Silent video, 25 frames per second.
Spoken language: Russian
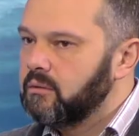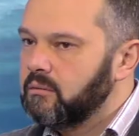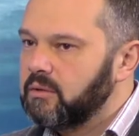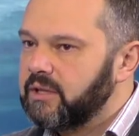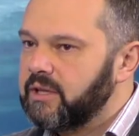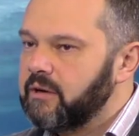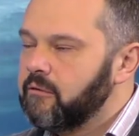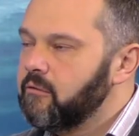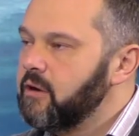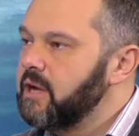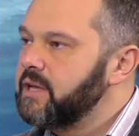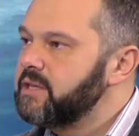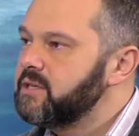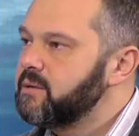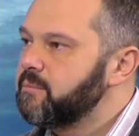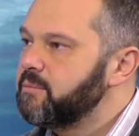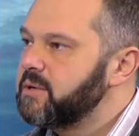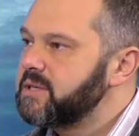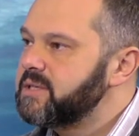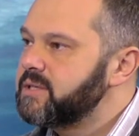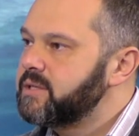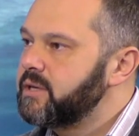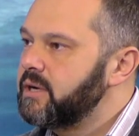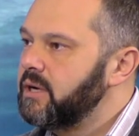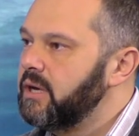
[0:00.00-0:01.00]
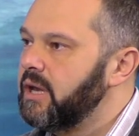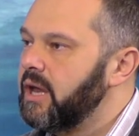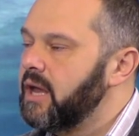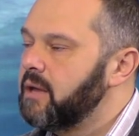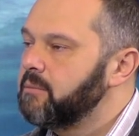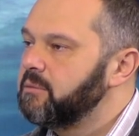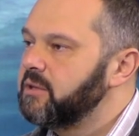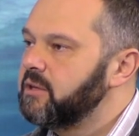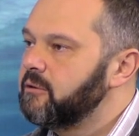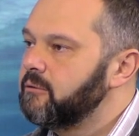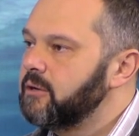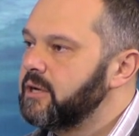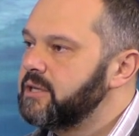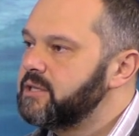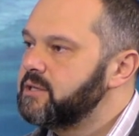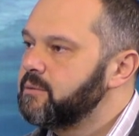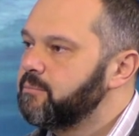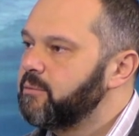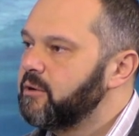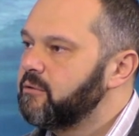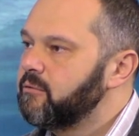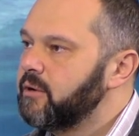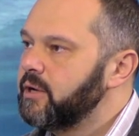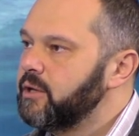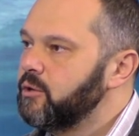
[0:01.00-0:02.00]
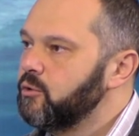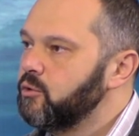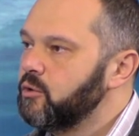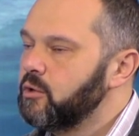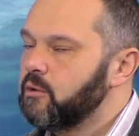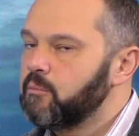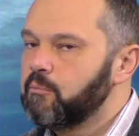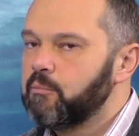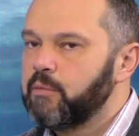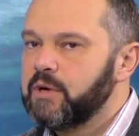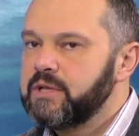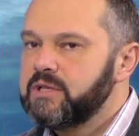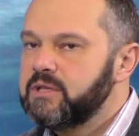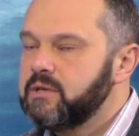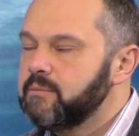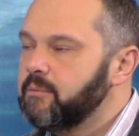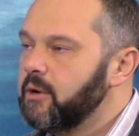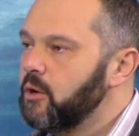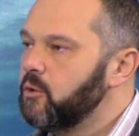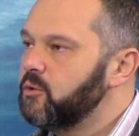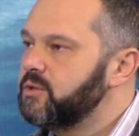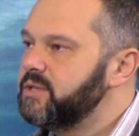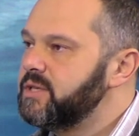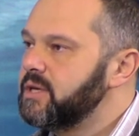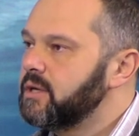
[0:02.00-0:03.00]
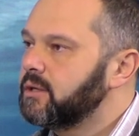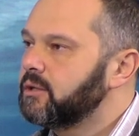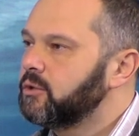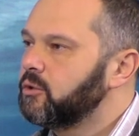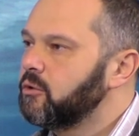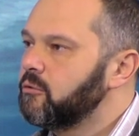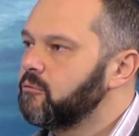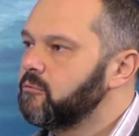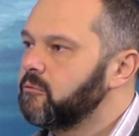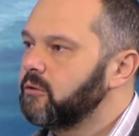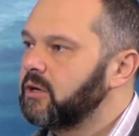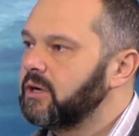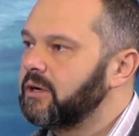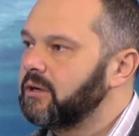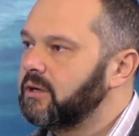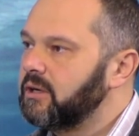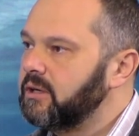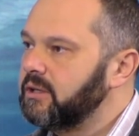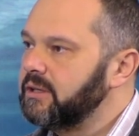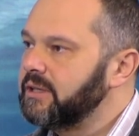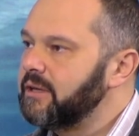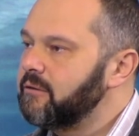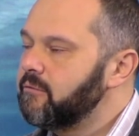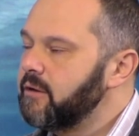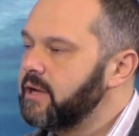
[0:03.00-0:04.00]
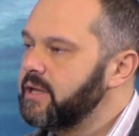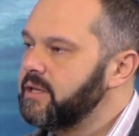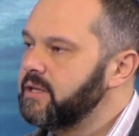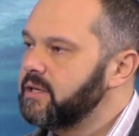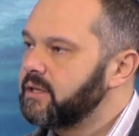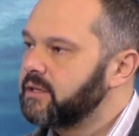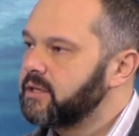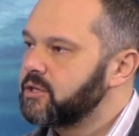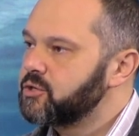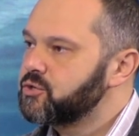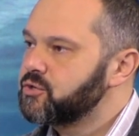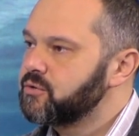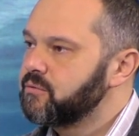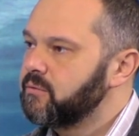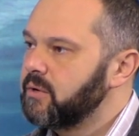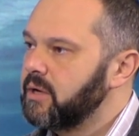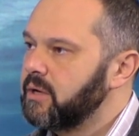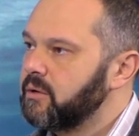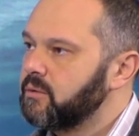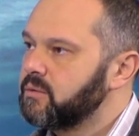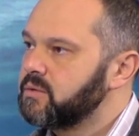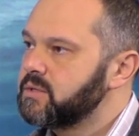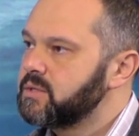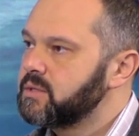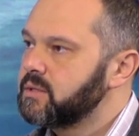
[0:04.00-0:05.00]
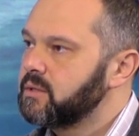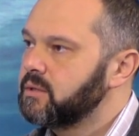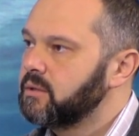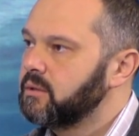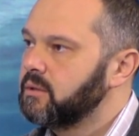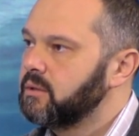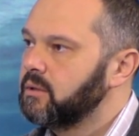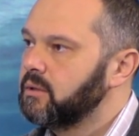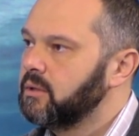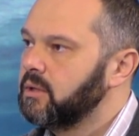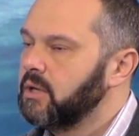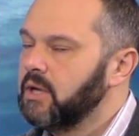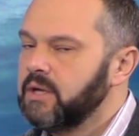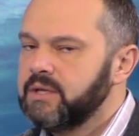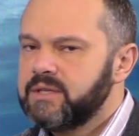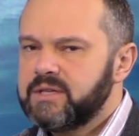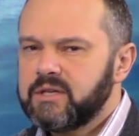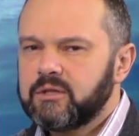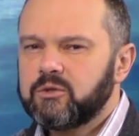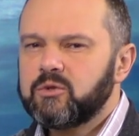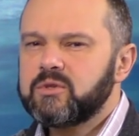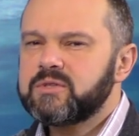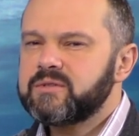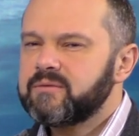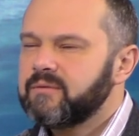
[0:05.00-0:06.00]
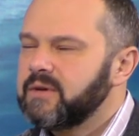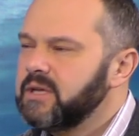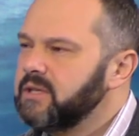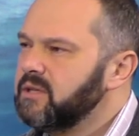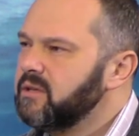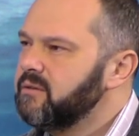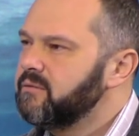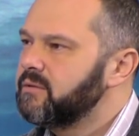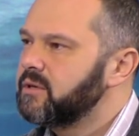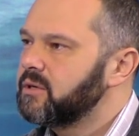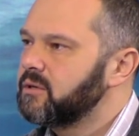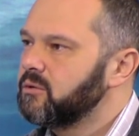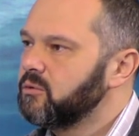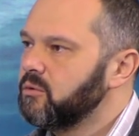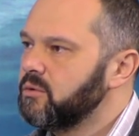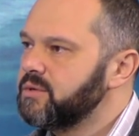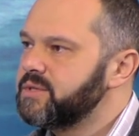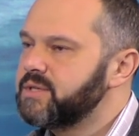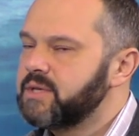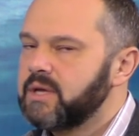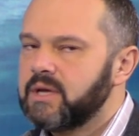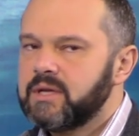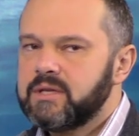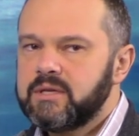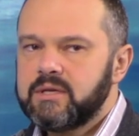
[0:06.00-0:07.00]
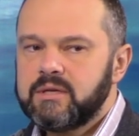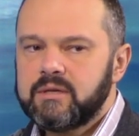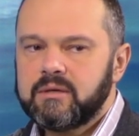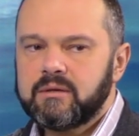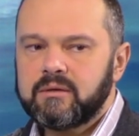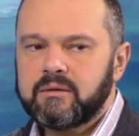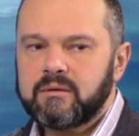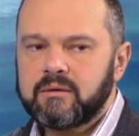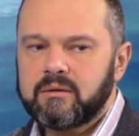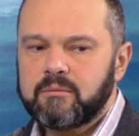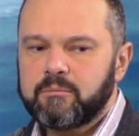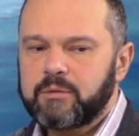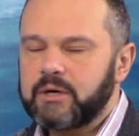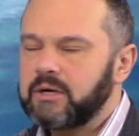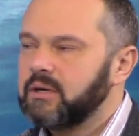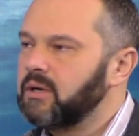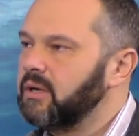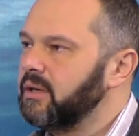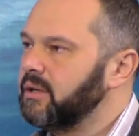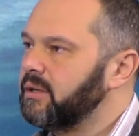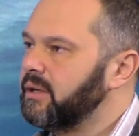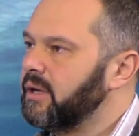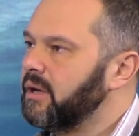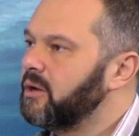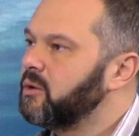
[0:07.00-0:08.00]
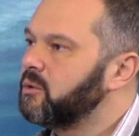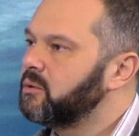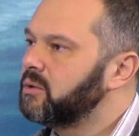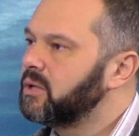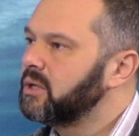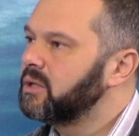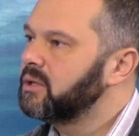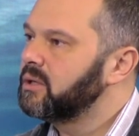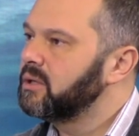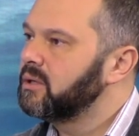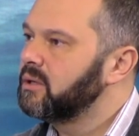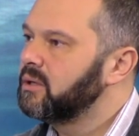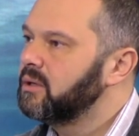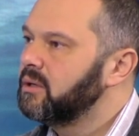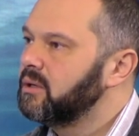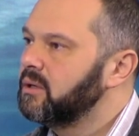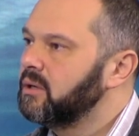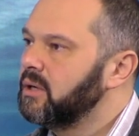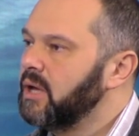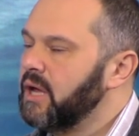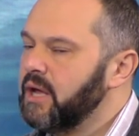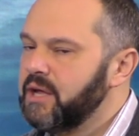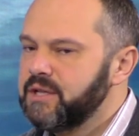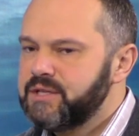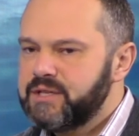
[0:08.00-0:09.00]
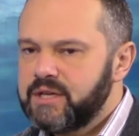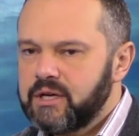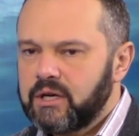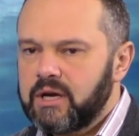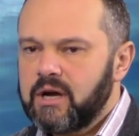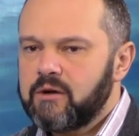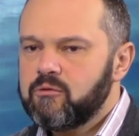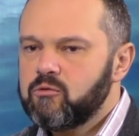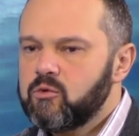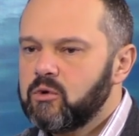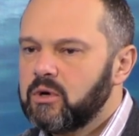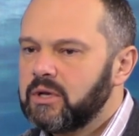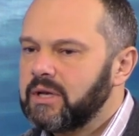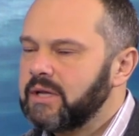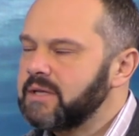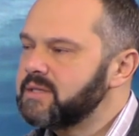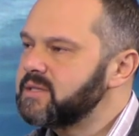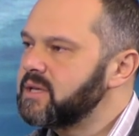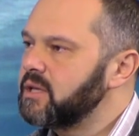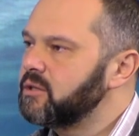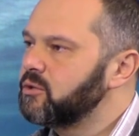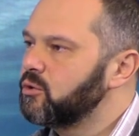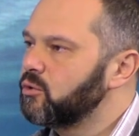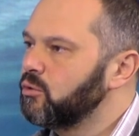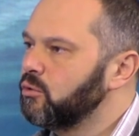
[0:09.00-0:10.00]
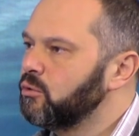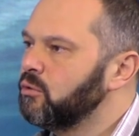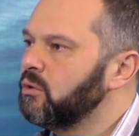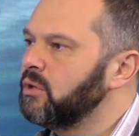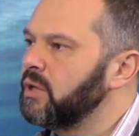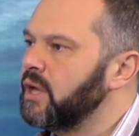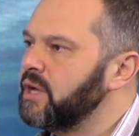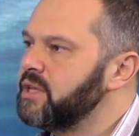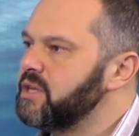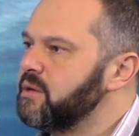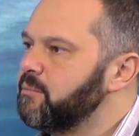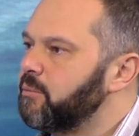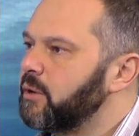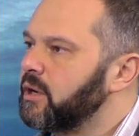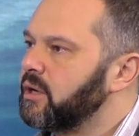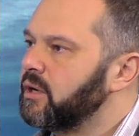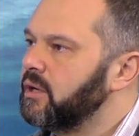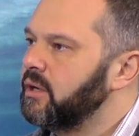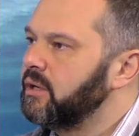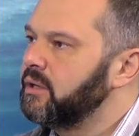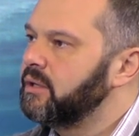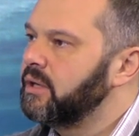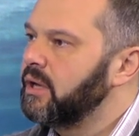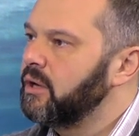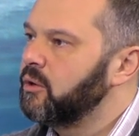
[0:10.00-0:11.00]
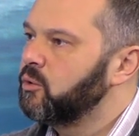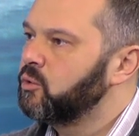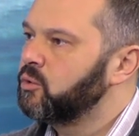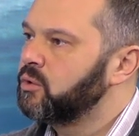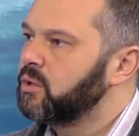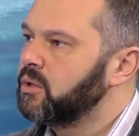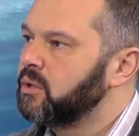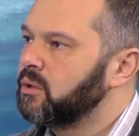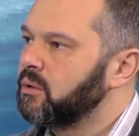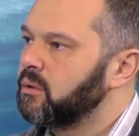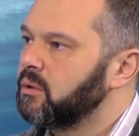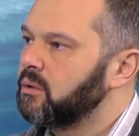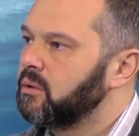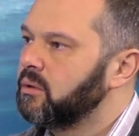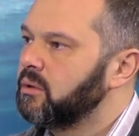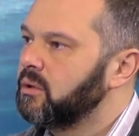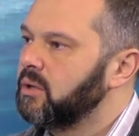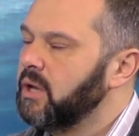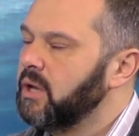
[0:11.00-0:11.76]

давайте постреляем, давайте повоюем, поднимают те, кто на войне наживаются. Те, кто с войны вернулся, они э, проклинают это. Те, кого она затронула, они проклинают ее.